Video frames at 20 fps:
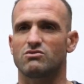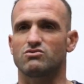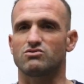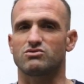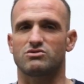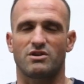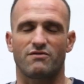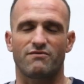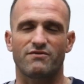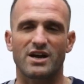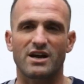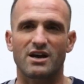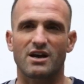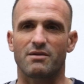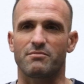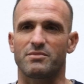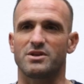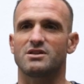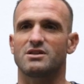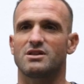usted
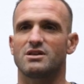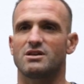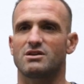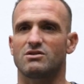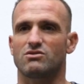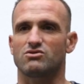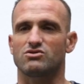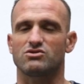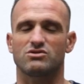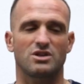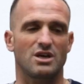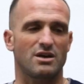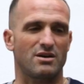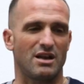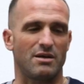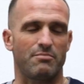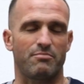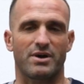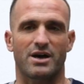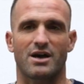francamente, hostia,
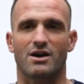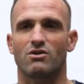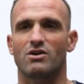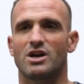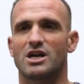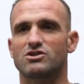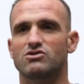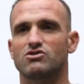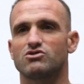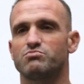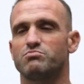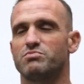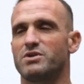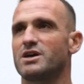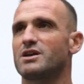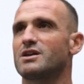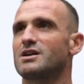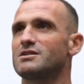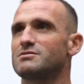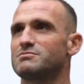le pega con las dos
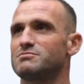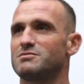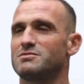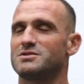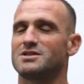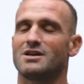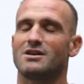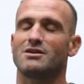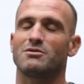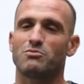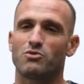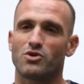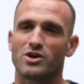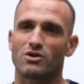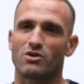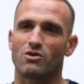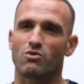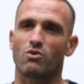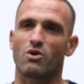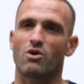piernas, tiene
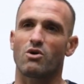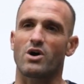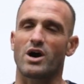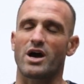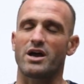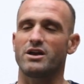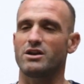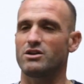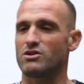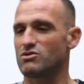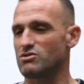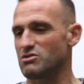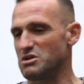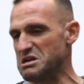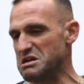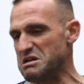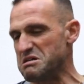bueno el juego aéreo,